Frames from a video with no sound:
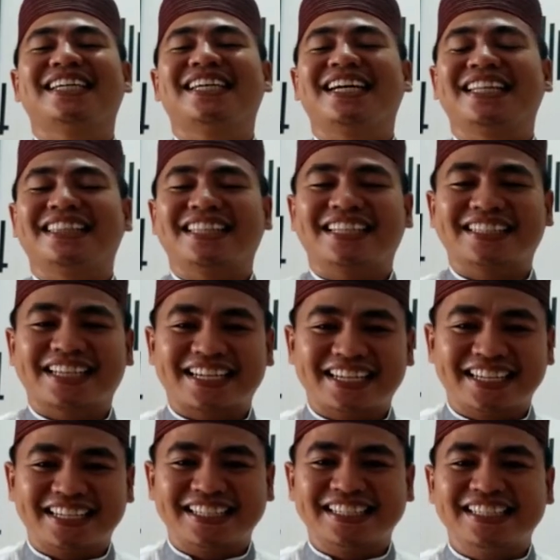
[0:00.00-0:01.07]
Saya Adnan
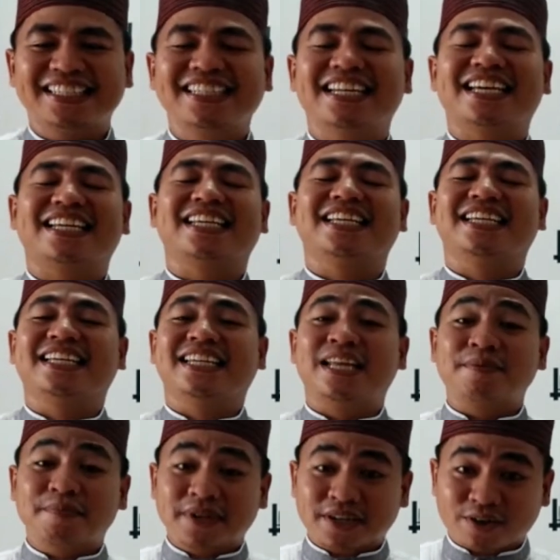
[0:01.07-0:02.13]
KDI dari
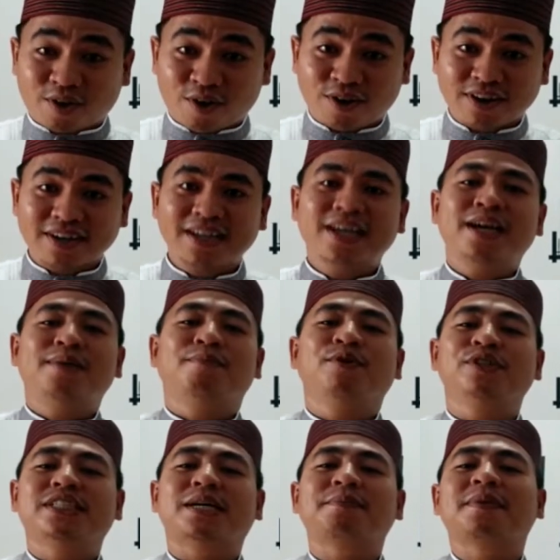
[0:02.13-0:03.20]
DP Rekor
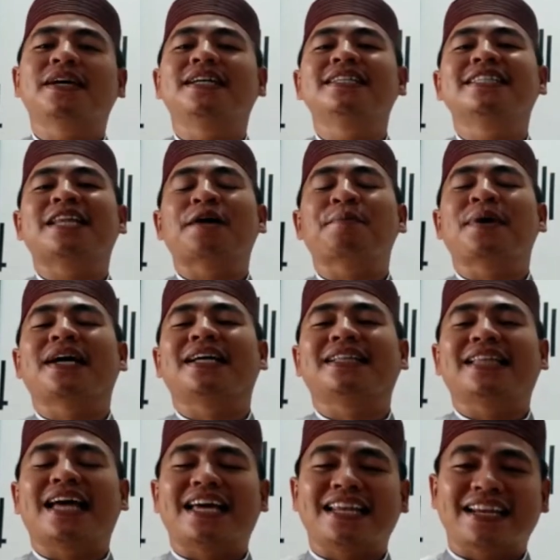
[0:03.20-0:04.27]
mengucapkan
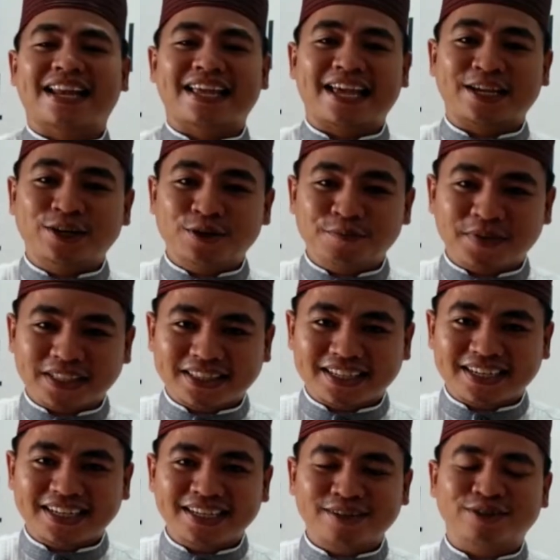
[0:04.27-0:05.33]
selamat Hari Raya Idul
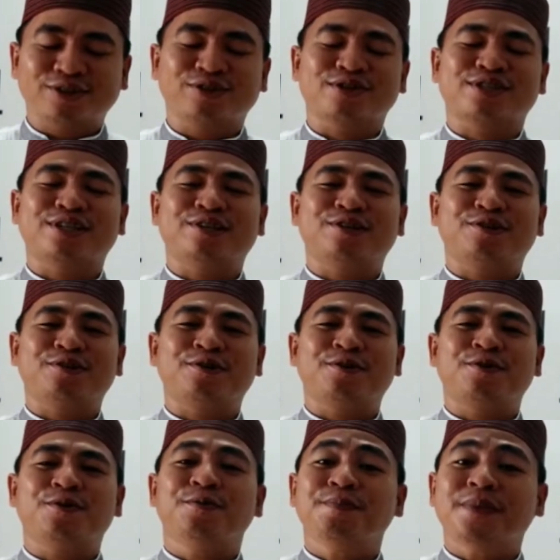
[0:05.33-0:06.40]
Fitri untuk
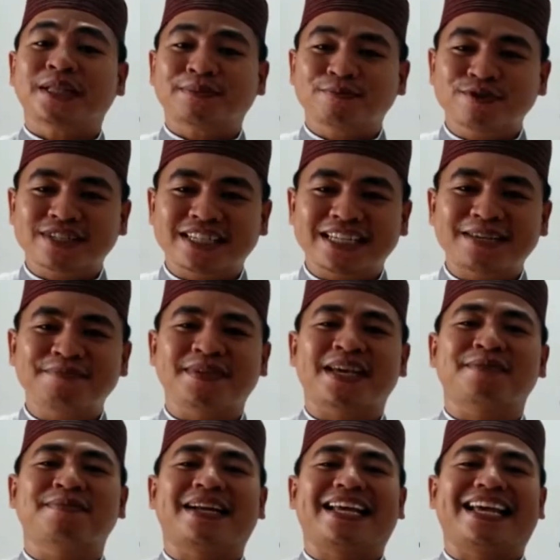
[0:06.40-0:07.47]
seluruh umat
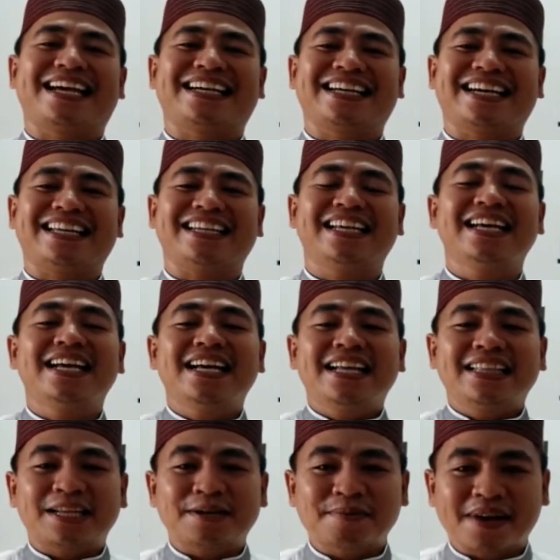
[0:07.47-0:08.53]
muslim yang merayakan.
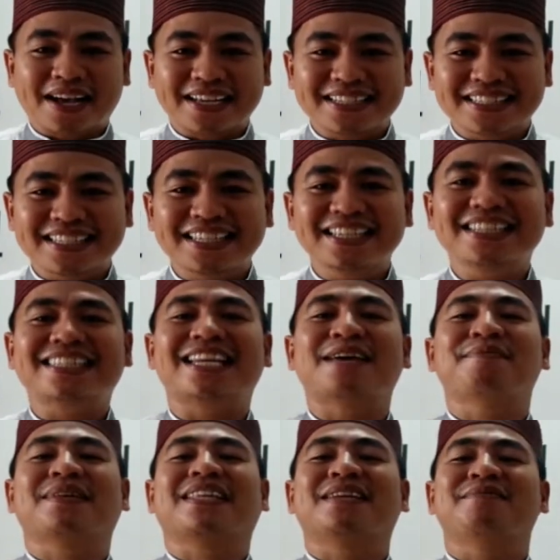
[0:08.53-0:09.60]
Terima kasih,
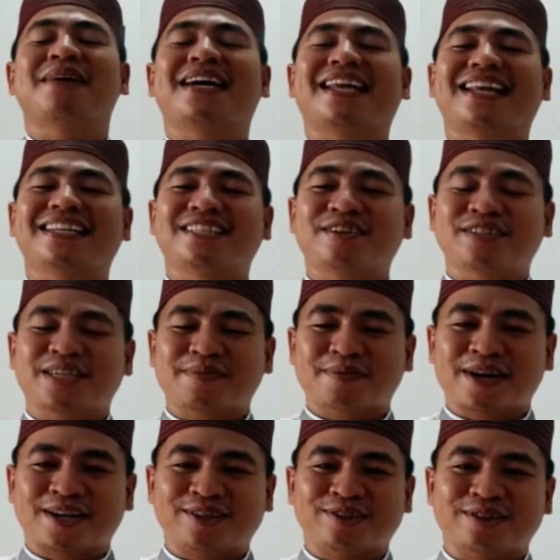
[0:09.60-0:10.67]
selamat lebaran saya
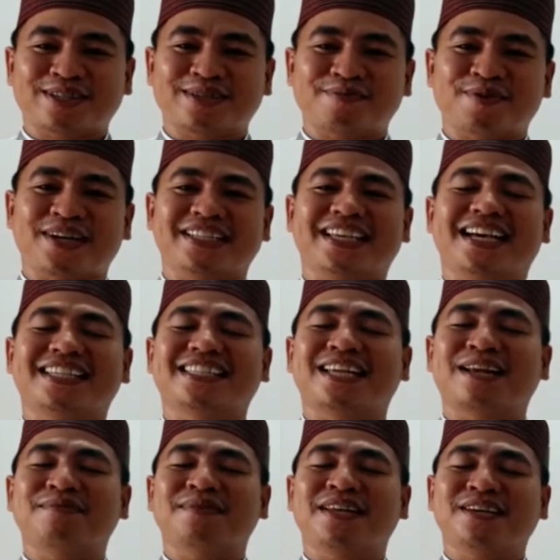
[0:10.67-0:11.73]
ucapkan untuk semuanya.
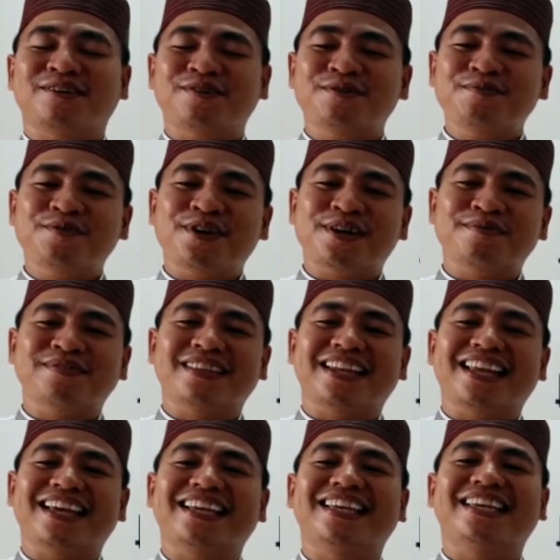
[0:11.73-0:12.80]
Assalamualaikum
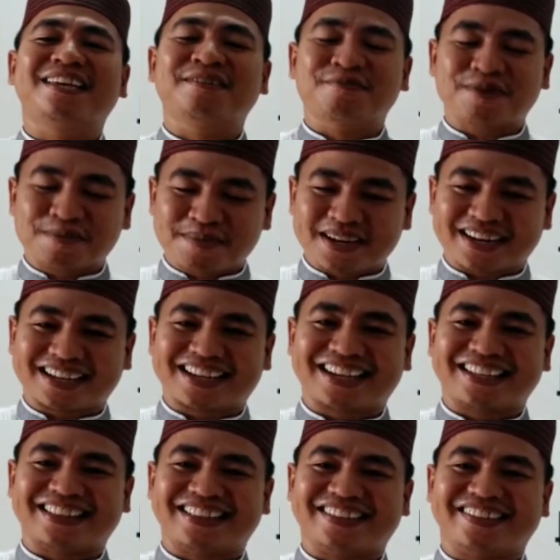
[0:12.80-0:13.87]
warahmatullahi
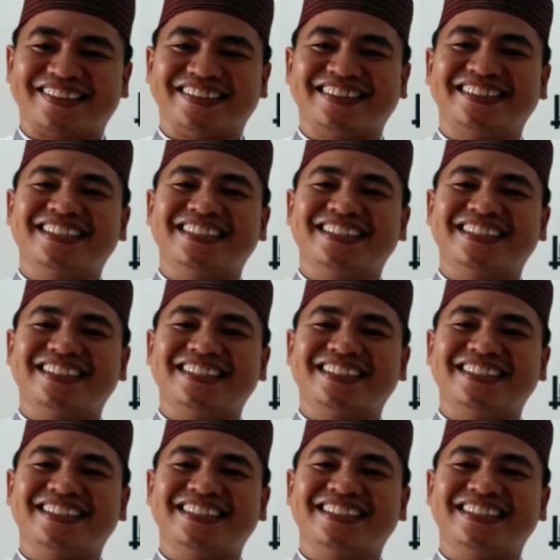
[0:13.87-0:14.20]
wabarakatuh.